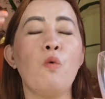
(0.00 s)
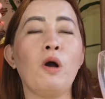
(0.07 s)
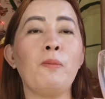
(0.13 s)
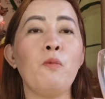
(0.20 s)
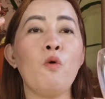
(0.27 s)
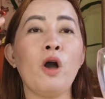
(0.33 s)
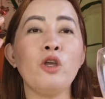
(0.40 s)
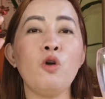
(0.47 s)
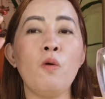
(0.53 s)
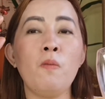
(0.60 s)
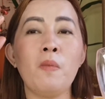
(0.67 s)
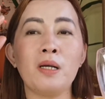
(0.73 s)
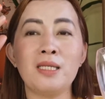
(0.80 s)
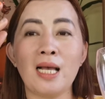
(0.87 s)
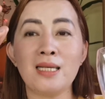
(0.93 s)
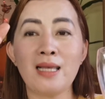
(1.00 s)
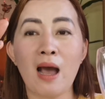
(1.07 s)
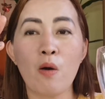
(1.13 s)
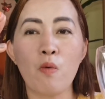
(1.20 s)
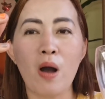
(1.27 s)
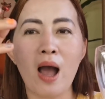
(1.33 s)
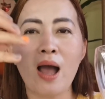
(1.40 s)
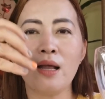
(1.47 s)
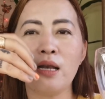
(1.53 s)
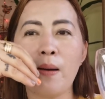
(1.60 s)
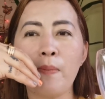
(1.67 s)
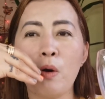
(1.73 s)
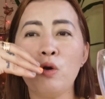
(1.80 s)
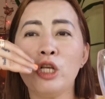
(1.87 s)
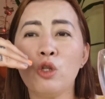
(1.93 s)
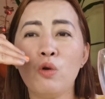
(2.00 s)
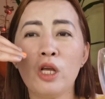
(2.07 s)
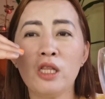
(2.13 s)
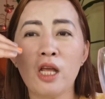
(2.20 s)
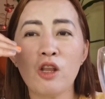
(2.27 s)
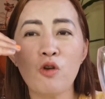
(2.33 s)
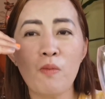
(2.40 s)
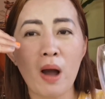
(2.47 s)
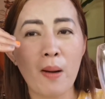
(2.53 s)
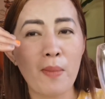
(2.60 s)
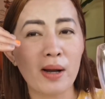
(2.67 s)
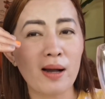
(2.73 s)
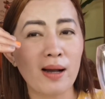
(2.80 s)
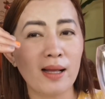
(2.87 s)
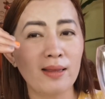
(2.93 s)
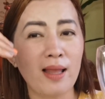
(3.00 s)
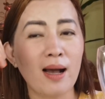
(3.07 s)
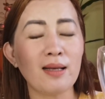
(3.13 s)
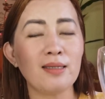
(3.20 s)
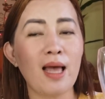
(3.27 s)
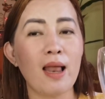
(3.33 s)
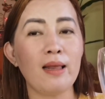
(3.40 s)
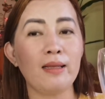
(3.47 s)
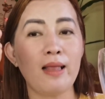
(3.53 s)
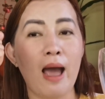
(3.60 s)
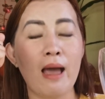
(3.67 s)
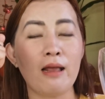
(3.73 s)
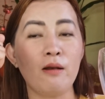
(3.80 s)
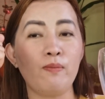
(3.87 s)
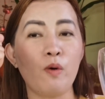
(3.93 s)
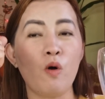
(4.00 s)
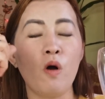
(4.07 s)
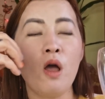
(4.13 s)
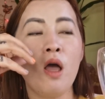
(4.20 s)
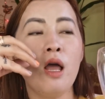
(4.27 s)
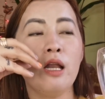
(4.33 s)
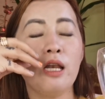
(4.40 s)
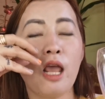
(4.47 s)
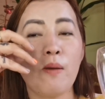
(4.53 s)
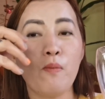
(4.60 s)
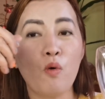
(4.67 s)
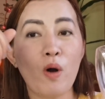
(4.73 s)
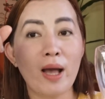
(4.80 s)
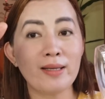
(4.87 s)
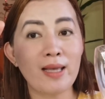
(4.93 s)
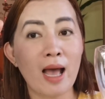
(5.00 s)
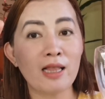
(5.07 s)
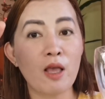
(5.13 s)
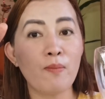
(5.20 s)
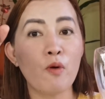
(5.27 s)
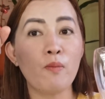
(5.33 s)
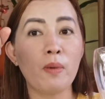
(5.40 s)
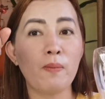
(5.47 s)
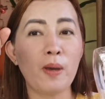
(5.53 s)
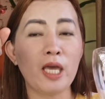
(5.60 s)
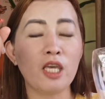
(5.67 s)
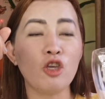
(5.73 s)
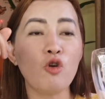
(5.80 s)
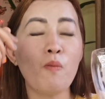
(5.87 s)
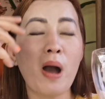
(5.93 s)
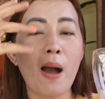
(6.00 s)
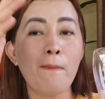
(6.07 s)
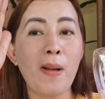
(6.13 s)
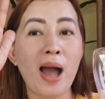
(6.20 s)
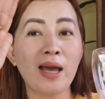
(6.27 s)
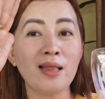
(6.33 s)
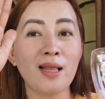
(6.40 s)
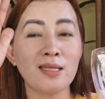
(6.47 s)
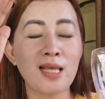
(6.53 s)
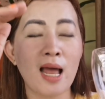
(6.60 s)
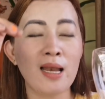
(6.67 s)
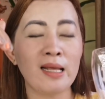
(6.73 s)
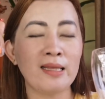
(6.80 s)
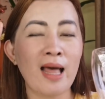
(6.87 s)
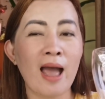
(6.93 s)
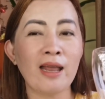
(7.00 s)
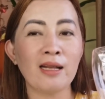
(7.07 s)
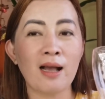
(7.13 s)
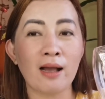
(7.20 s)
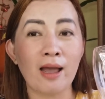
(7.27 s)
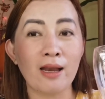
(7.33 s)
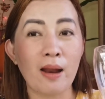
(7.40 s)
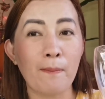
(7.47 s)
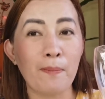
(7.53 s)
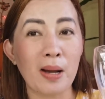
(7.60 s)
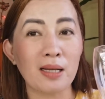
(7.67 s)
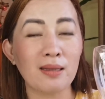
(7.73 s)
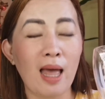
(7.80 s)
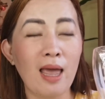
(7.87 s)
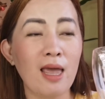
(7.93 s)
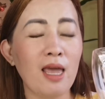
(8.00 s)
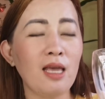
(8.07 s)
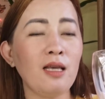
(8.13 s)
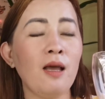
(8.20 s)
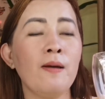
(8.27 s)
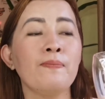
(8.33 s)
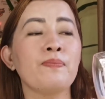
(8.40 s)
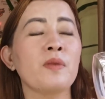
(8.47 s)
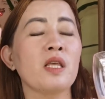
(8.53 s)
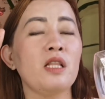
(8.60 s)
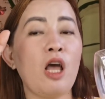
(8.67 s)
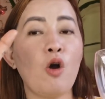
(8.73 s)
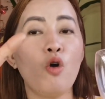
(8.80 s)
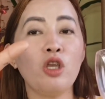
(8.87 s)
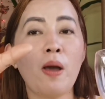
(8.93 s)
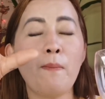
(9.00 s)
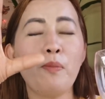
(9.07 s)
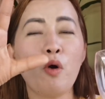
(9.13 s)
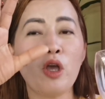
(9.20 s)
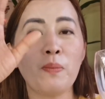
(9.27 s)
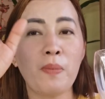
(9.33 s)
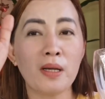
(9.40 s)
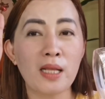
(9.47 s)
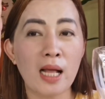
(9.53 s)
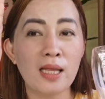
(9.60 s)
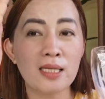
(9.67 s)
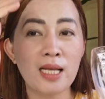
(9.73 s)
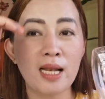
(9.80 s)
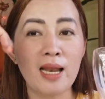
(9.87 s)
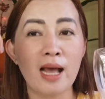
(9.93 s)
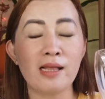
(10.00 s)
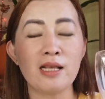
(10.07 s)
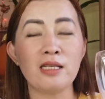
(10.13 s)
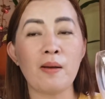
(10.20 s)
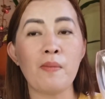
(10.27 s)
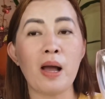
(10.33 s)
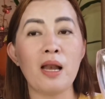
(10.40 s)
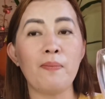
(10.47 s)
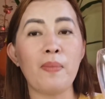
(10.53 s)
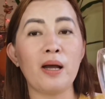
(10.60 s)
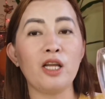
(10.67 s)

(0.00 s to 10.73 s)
Huwag po kayong magsasawa na paulit-ulitin yung mga magagandang salitain po na ibuka sa ating pong bibig. Yung mga pangit na salitain kagaya ng pagdaing, Nako, yan po ay pagdadasal natin sa mahal